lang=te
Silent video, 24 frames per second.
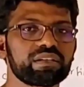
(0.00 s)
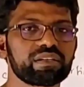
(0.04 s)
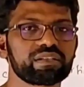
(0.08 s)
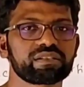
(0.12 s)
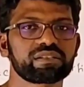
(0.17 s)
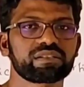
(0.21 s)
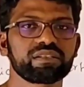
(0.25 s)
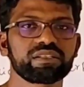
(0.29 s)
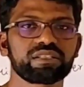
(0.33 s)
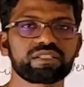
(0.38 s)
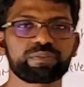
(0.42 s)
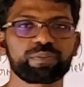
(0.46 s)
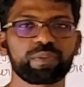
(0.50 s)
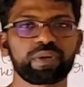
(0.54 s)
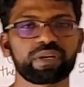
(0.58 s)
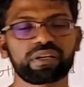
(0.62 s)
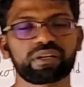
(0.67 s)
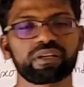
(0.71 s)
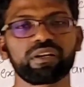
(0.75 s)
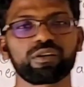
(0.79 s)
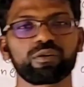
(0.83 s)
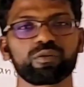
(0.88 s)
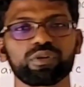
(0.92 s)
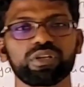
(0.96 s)
ఇండస్ట్రీస్
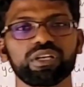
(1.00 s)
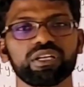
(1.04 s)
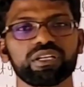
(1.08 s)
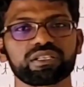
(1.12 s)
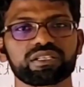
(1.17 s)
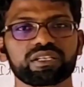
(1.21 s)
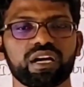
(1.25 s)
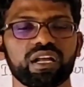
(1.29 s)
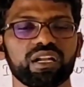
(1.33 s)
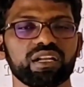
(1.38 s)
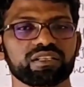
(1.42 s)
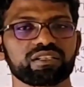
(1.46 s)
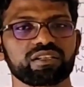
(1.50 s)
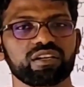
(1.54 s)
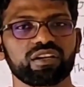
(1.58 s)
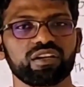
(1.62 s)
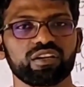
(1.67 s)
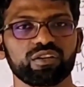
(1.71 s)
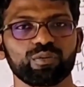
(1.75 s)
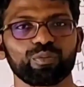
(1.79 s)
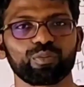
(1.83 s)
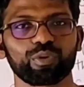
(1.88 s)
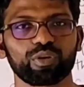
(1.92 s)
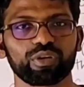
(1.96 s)
పరంగా కూడా చాలా చాలా
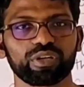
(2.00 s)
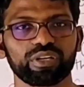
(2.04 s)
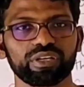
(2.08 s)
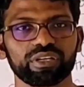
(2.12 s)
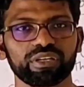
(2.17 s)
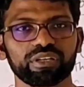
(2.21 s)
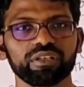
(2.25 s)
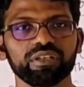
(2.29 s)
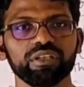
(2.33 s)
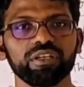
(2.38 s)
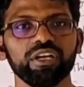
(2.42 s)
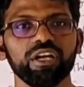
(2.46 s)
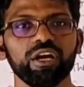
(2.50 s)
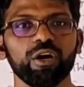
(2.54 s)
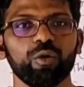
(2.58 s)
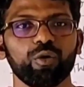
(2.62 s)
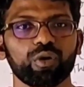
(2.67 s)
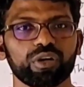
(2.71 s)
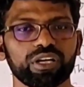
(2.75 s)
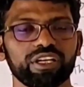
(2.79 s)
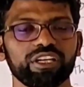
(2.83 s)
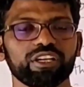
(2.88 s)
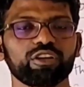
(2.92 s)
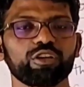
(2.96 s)
ఇంపార్టెంట్
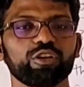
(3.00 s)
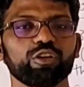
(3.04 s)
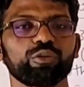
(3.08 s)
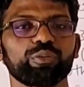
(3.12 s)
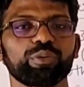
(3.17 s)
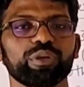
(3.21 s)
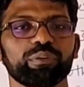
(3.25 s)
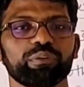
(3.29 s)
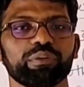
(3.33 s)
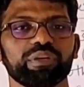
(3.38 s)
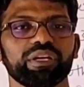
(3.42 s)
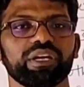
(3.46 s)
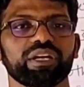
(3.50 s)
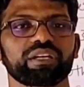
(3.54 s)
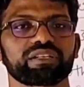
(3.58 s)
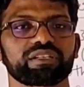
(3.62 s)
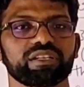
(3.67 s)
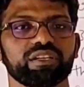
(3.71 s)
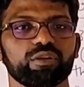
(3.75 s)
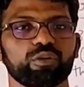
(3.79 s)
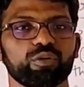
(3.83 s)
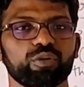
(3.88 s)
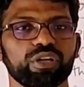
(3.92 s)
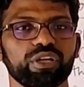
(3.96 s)
ఒక ఈక్లూబ్రియం
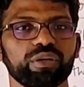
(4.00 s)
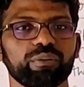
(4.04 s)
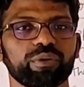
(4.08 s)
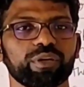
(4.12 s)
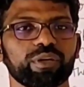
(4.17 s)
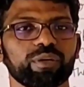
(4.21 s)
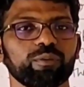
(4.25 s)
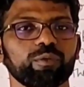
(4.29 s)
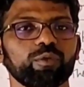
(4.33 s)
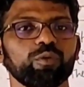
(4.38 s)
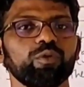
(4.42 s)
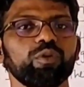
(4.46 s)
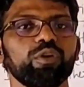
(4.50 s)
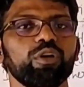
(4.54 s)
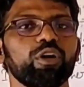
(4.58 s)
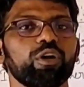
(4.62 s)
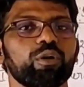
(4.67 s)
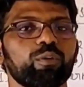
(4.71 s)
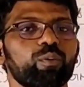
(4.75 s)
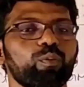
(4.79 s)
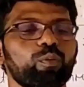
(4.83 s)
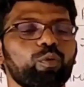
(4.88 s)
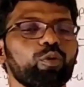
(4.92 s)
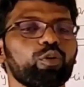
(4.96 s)
రియాక్షన్ నుండి మనము
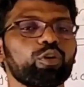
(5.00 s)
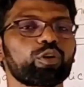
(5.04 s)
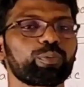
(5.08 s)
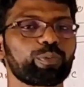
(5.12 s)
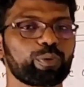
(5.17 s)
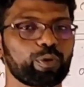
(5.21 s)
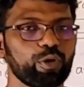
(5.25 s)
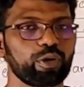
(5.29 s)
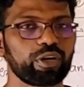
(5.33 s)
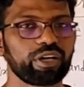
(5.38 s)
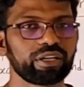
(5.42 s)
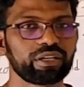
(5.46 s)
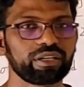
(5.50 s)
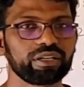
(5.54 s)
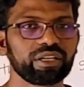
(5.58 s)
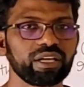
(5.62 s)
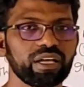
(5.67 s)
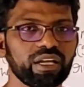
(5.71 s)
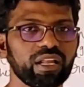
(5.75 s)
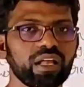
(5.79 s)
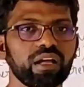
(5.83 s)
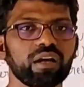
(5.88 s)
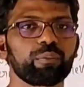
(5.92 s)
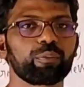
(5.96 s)
మోర్ ప్రోడక్ట్ని
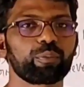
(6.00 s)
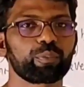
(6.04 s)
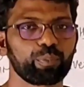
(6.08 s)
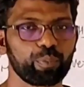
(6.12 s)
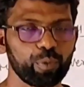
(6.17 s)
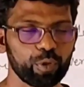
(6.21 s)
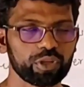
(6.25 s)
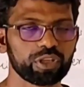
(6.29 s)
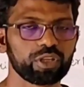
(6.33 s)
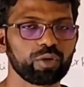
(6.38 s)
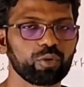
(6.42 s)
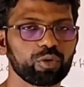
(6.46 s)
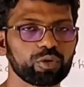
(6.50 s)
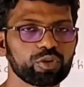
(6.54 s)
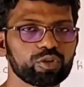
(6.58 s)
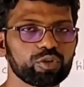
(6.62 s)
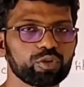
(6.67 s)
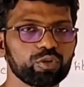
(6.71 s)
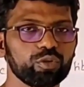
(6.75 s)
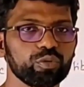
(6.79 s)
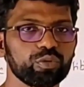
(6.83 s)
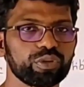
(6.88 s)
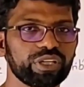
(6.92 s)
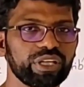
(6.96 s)
ఎలా
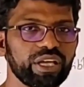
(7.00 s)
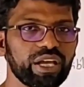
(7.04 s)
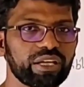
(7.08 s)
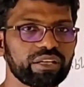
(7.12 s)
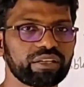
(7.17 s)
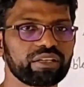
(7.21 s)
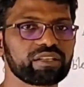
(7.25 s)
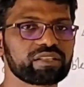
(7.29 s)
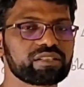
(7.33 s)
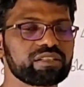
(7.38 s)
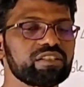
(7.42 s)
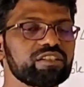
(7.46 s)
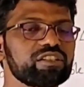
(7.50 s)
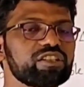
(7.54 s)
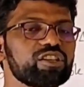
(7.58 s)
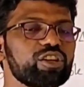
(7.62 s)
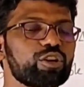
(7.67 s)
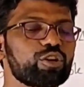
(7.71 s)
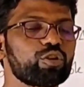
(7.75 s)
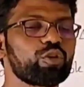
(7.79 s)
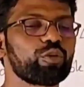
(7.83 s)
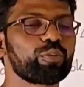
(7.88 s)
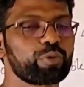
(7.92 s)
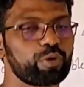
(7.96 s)
పొందవచ్చు రియాక్టెంట్స్ నుంచి
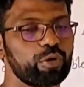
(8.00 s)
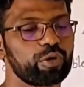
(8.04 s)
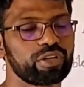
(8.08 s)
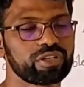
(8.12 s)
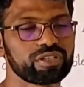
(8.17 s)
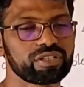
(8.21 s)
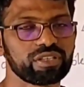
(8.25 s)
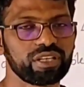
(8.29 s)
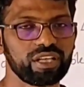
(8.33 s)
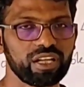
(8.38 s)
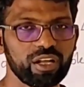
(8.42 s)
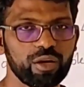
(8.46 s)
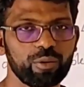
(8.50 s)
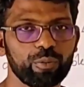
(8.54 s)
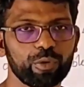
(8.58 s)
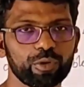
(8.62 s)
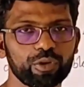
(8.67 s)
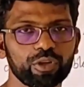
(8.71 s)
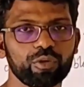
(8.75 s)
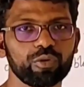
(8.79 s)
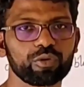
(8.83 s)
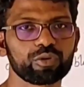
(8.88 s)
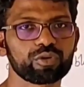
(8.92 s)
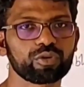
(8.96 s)
ఎక్కువ ప్రోడక్ట్స్ని ఎలా
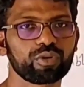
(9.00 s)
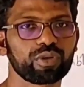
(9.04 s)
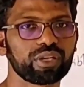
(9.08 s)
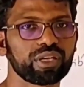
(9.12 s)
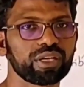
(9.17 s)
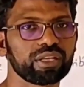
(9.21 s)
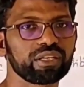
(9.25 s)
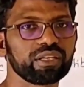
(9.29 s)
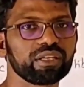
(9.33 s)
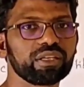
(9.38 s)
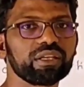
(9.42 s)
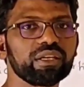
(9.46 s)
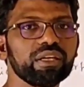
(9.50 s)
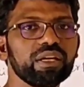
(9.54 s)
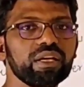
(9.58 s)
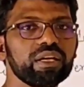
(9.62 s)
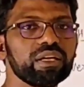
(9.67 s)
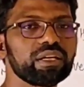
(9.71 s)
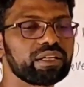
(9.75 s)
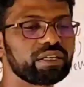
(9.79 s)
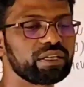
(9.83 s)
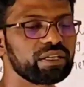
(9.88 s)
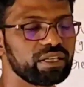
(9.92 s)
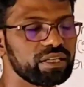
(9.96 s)
పొందవచ్చు అనేది
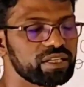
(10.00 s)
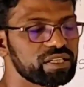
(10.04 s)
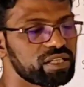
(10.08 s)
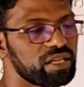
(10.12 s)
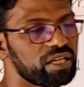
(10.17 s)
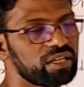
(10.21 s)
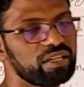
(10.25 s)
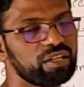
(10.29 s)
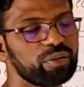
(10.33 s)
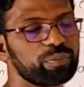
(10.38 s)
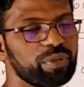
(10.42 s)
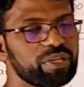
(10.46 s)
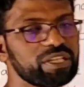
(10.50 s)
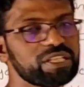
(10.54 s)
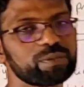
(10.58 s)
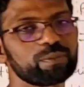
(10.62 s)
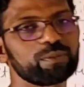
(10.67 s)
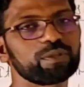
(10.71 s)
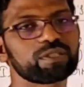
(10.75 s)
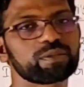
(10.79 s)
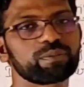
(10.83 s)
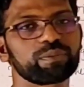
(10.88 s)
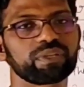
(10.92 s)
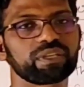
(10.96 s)
ఈ లీషాట్లీ
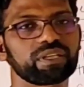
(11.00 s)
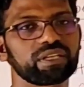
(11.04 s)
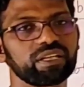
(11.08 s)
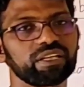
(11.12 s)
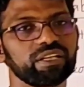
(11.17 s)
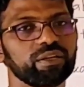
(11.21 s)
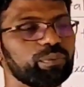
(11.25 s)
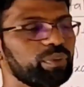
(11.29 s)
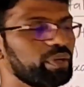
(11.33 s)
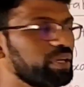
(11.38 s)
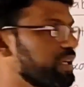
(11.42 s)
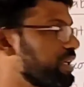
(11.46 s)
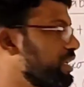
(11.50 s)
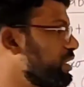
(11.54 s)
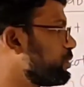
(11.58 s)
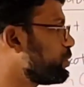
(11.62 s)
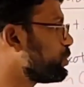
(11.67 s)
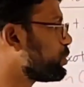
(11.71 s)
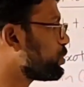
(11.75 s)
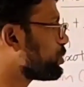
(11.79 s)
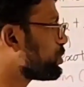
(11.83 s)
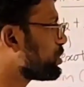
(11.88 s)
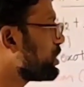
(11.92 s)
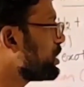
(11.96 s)
ప్రిన్సిపల్స్ మీదనే డిపెండ్ అయి
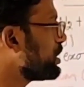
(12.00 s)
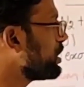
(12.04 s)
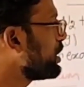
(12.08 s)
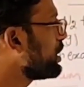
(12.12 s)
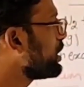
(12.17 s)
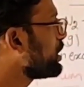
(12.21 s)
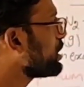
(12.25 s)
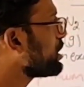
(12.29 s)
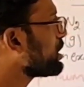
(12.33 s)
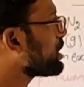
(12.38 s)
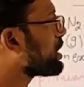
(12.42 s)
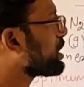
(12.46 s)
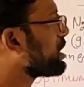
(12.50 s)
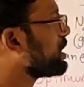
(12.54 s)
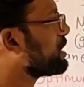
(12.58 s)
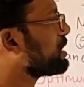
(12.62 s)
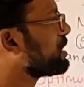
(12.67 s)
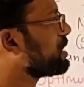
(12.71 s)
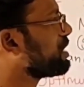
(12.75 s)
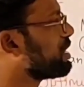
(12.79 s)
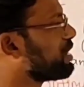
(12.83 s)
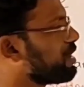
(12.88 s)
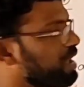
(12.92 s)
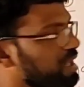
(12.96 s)
ఉంటుంది
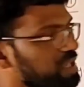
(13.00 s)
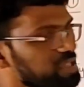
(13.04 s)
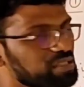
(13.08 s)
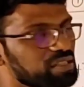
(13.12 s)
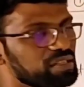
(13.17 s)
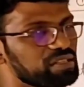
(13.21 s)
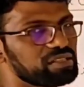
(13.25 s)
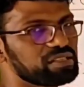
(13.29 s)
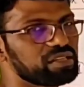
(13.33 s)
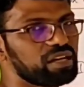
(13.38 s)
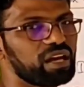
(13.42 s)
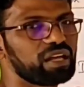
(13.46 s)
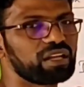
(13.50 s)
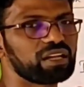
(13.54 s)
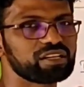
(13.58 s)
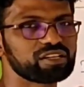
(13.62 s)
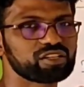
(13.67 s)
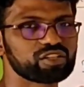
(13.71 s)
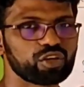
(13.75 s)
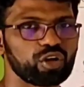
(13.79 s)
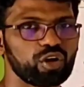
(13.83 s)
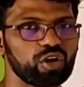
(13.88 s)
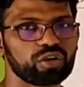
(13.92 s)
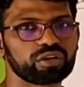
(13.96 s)
ఇక్కడైతే నేను ఆన్సర్ చాలా
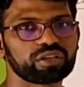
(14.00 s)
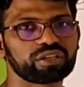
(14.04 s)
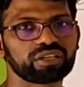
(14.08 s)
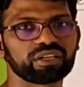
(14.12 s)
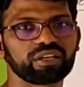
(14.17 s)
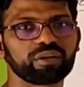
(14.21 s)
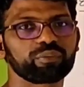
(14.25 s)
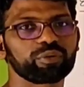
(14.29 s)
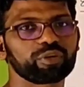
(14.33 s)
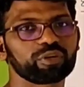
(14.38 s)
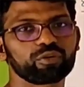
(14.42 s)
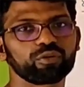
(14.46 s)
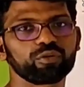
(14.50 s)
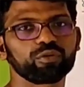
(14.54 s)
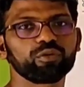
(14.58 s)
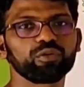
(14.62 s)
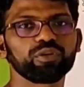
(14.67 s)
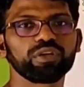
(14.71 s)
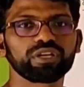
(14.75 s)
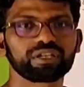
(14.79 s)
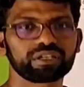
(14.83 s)
షార్ట్గా మీకు